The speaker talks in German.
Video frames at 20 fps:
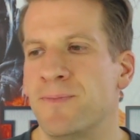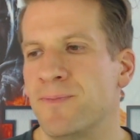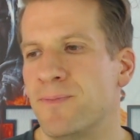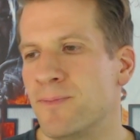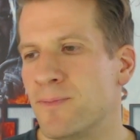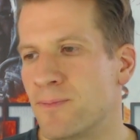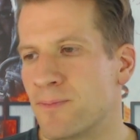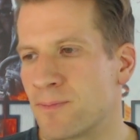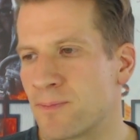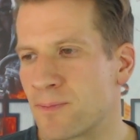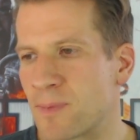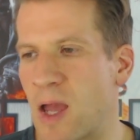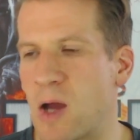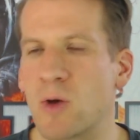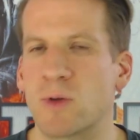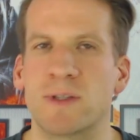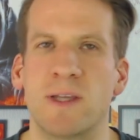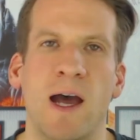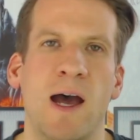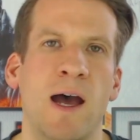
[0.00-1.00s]
Mm,
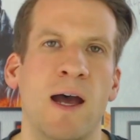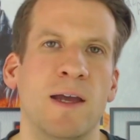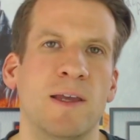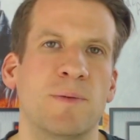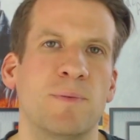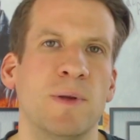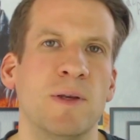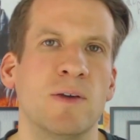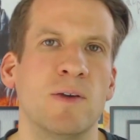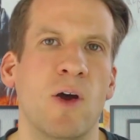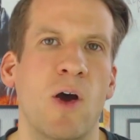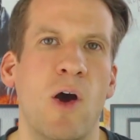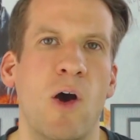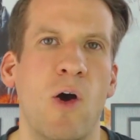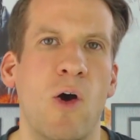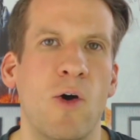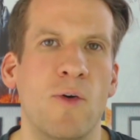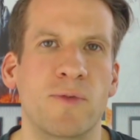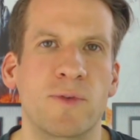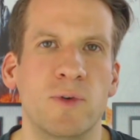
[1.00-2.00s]
auch da, ich bin
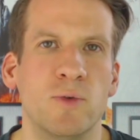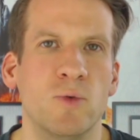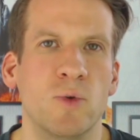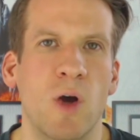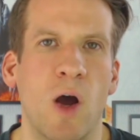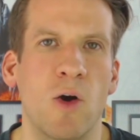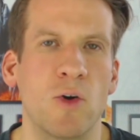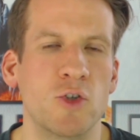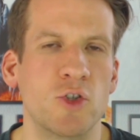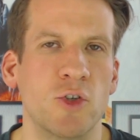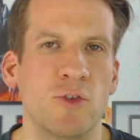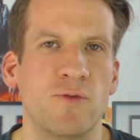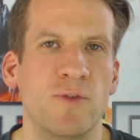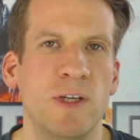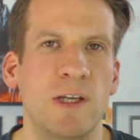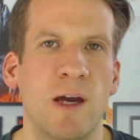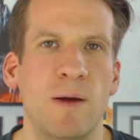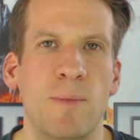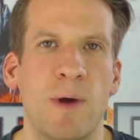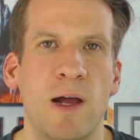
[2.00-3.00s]
oft genug auch schon
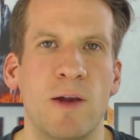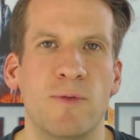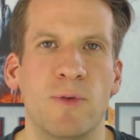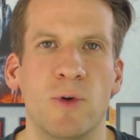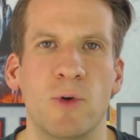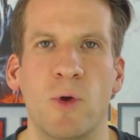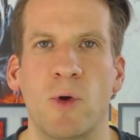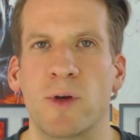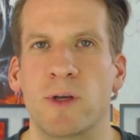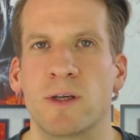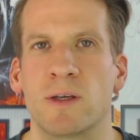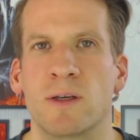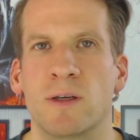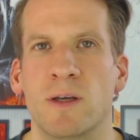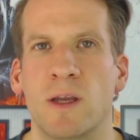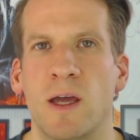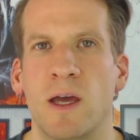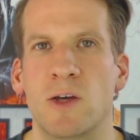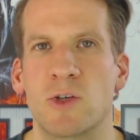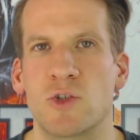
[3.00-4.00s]
wieder mal von Leuten
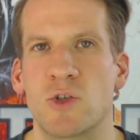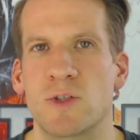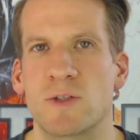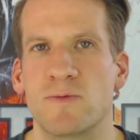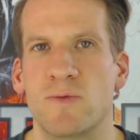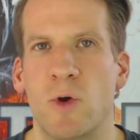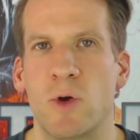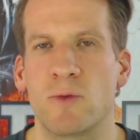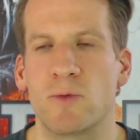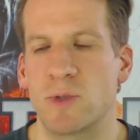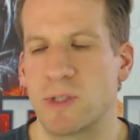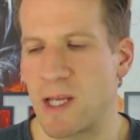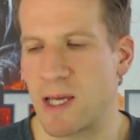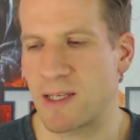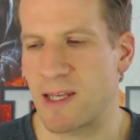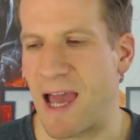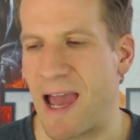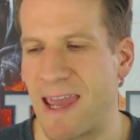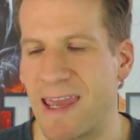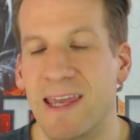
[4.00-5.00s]
äh, erschossen worden, wo ich
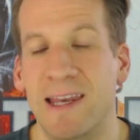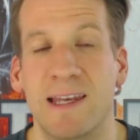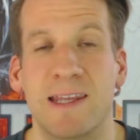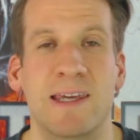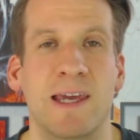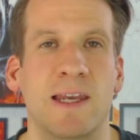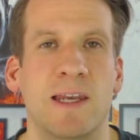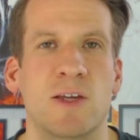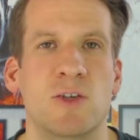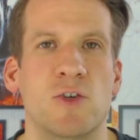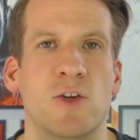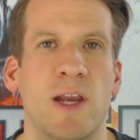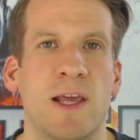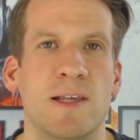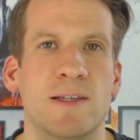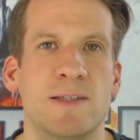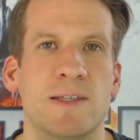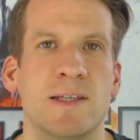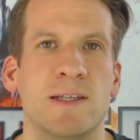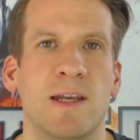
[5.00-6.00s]
dachte, eigentlich hätte ich schon
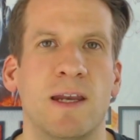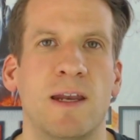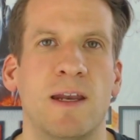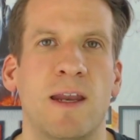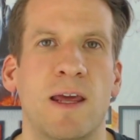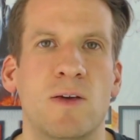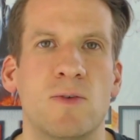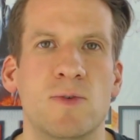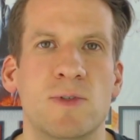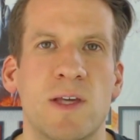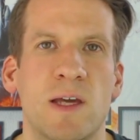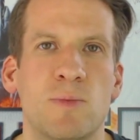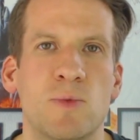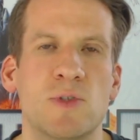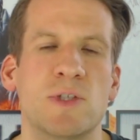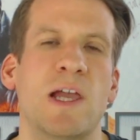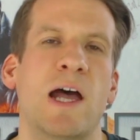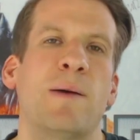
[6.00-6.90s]
längst hinter der Deckung sein müssen.